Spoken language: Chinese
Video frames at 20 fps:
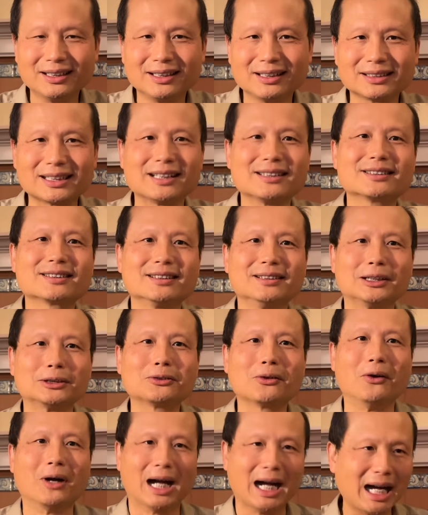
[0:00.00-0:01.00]
但是呢，
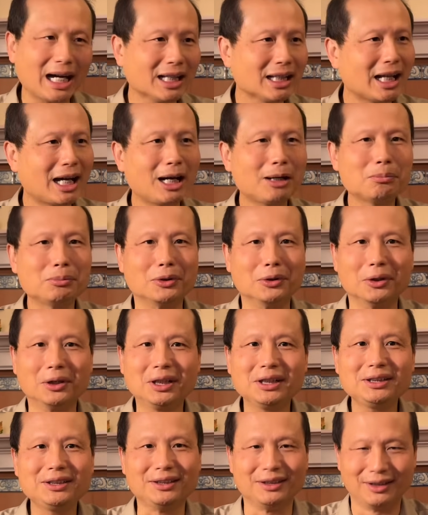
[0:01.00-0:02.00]
懂阿拉
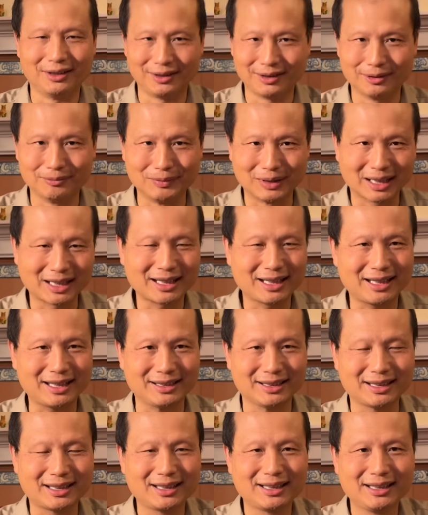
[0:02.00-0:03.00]
伯语的人一看
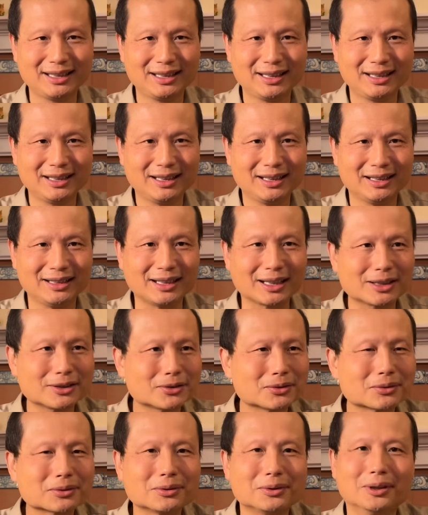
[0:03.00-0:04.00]
呢，那个
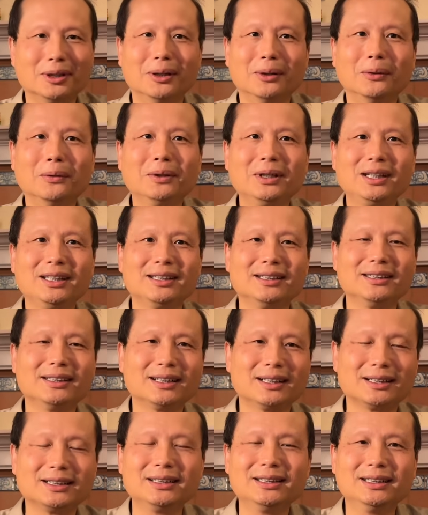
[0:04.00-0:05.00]
所谓
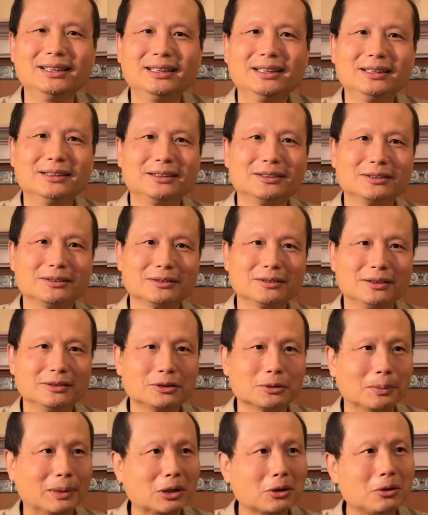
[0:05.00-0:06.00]
的嗯
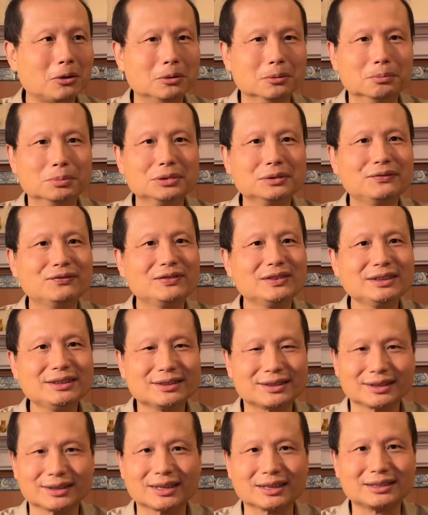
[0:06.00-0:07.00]
什么恐怖分
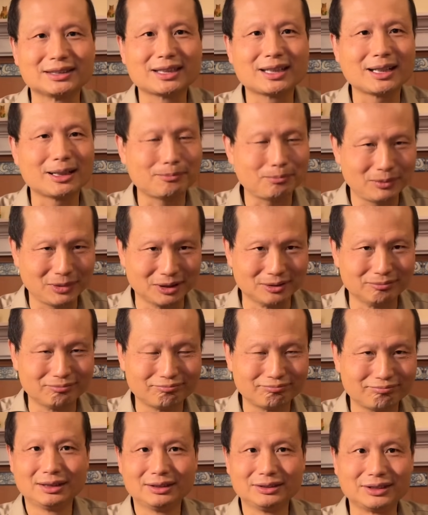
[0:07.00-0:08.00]
子的签名，
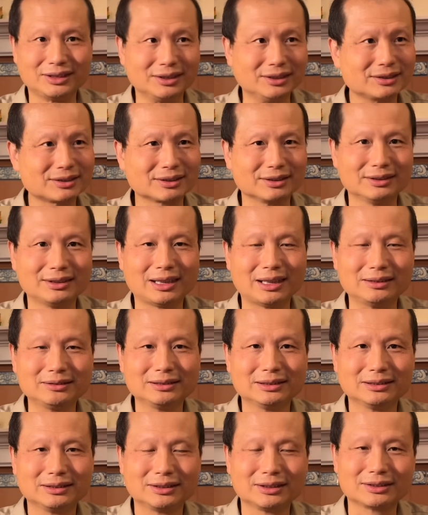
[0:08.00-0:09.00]
其实呢
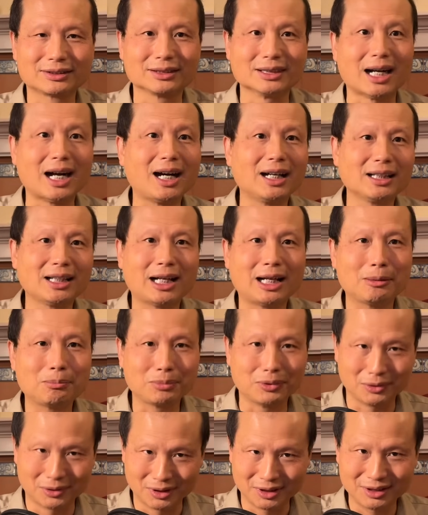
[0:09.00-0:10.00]
是阿拉
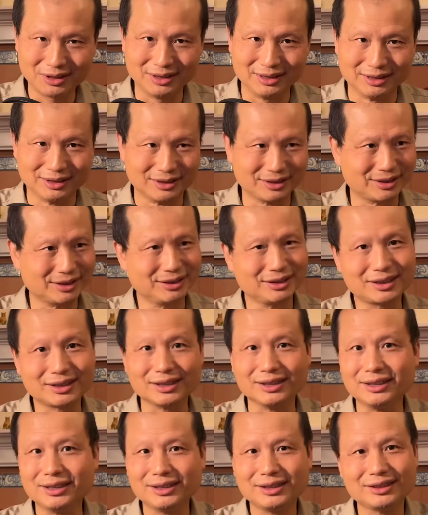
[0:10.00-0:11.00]
伯语星
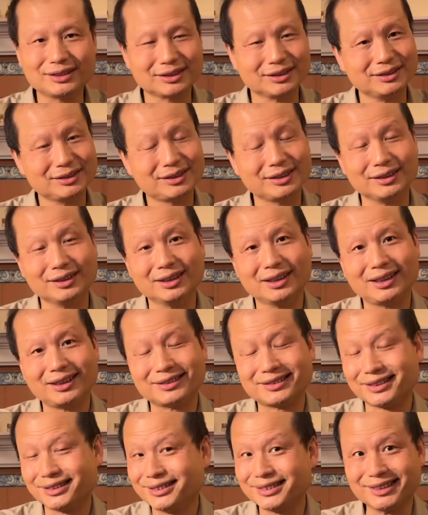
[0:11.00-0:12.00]
期一、星期二、
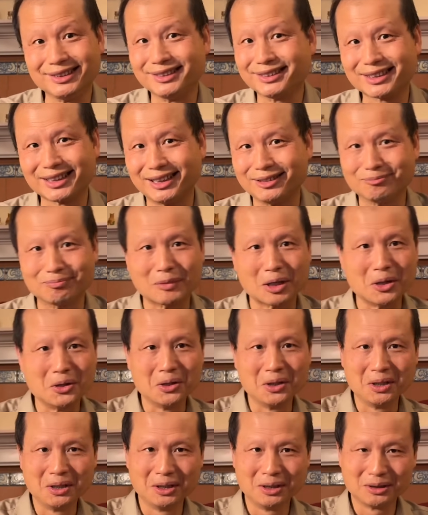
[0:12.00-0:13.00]
星期三
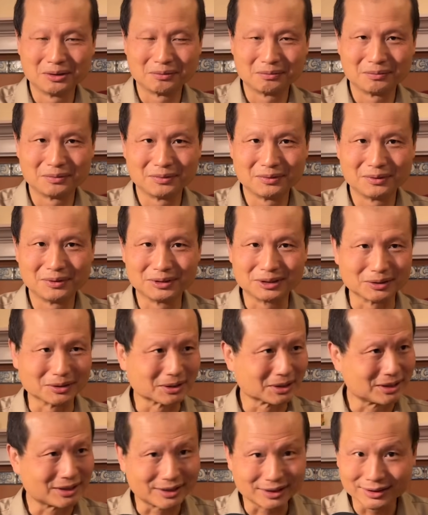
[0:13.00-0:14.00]
就
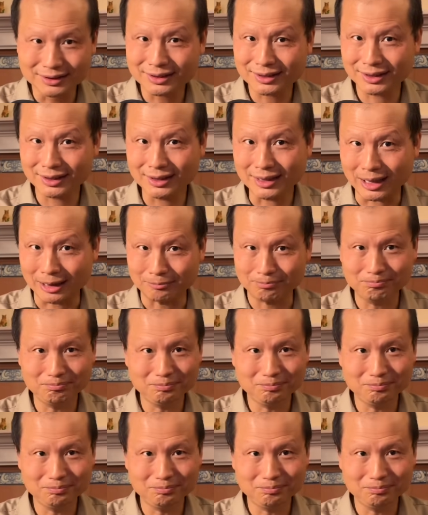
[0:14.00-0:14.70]
是星期呀，